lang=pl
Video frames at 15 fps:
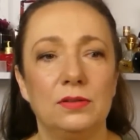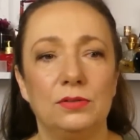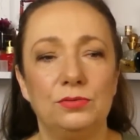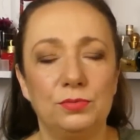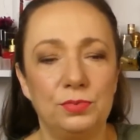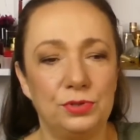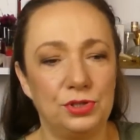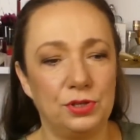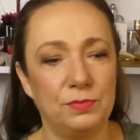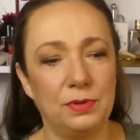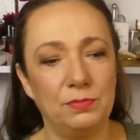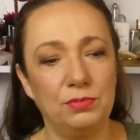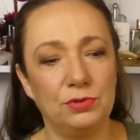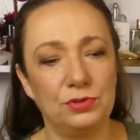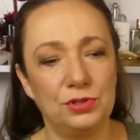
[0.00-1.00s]
No tu by trzeba
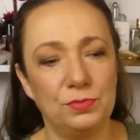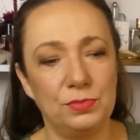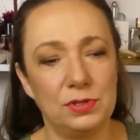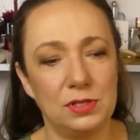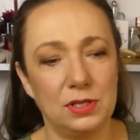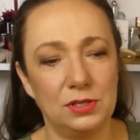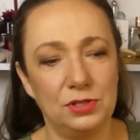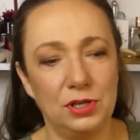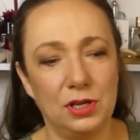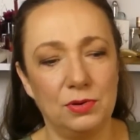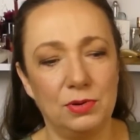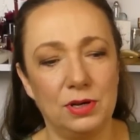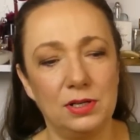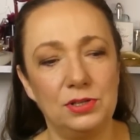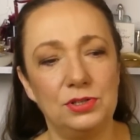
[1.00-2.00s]
było czymś
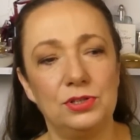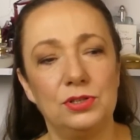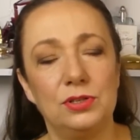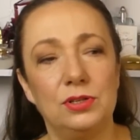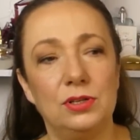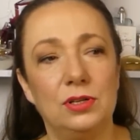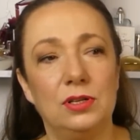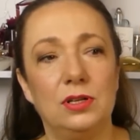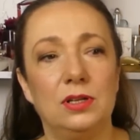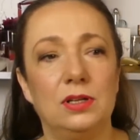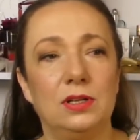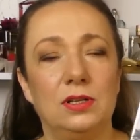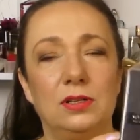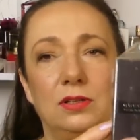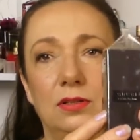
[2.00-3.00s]
zadziałać.
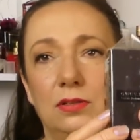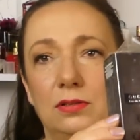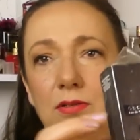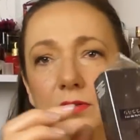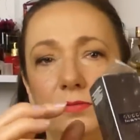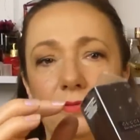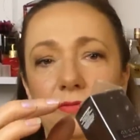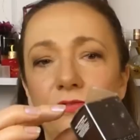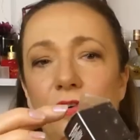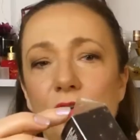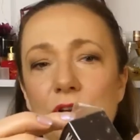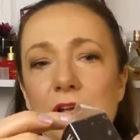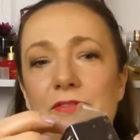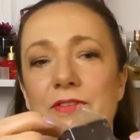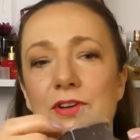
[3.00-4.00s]
No
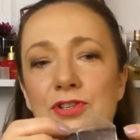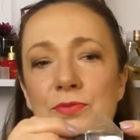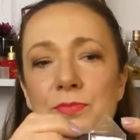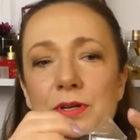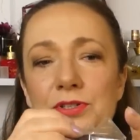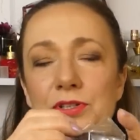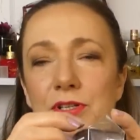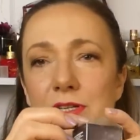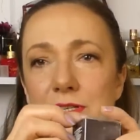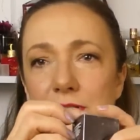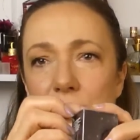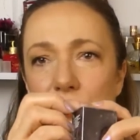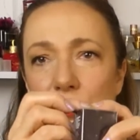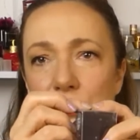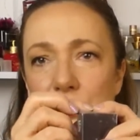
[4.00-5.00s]
folia w każdym razie jest i
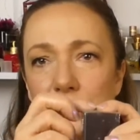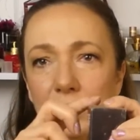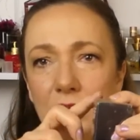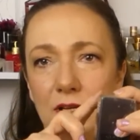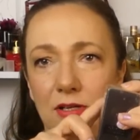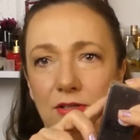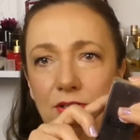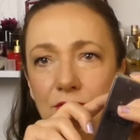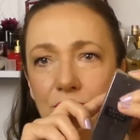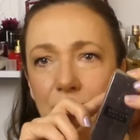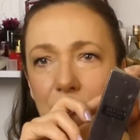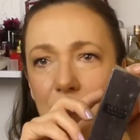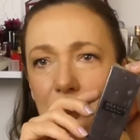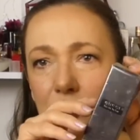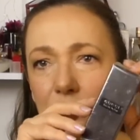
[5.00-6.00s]
chroni ten
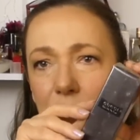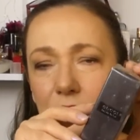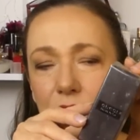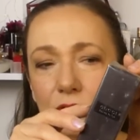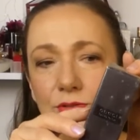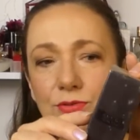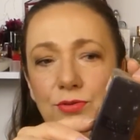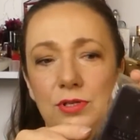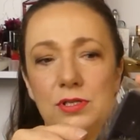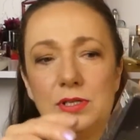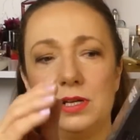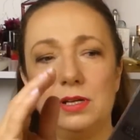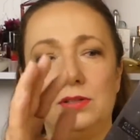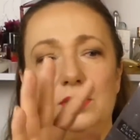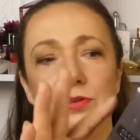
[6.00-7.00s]
kartonik. Tu jest
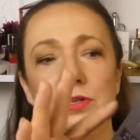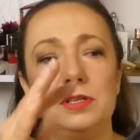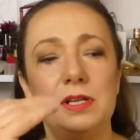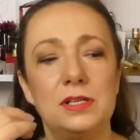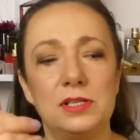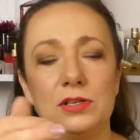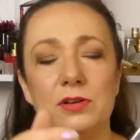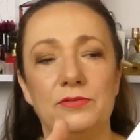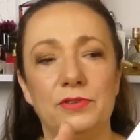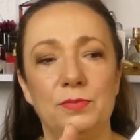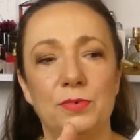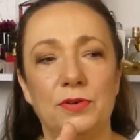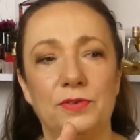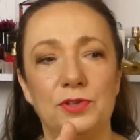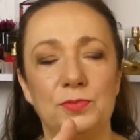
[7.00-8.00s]
kartonik, nie chcę go
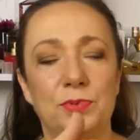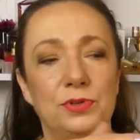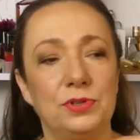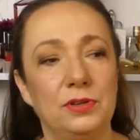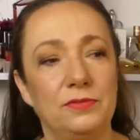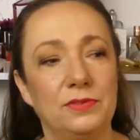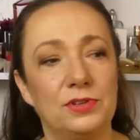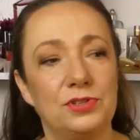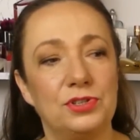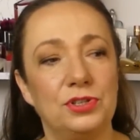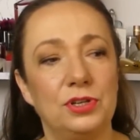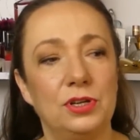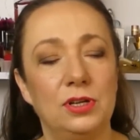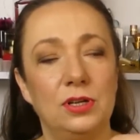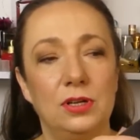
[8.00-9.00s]
wyjmować,
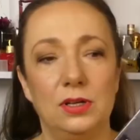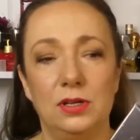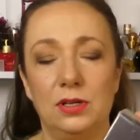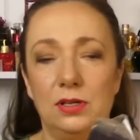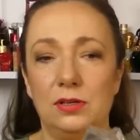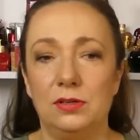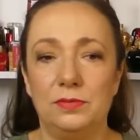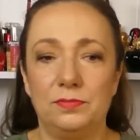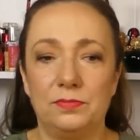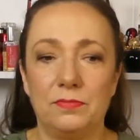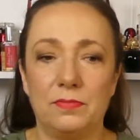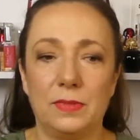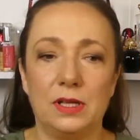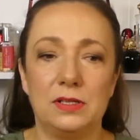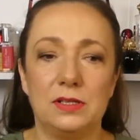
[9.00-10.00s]
ponieważ...
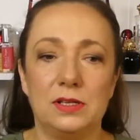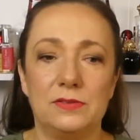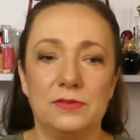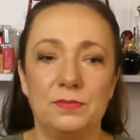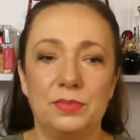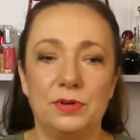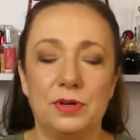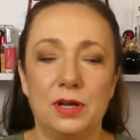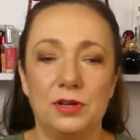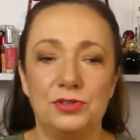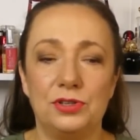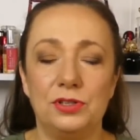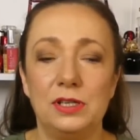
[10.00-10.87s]
No, zaraz Wam pokażę.